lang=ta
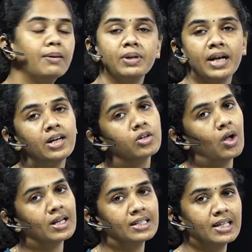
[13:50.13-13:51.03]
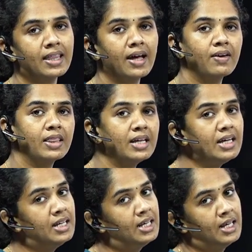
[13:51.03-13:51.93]
லிமிடெட் கொல்கத்தா தான் வந்து
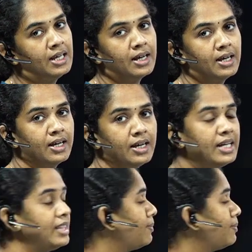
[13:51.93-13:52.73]
இந்த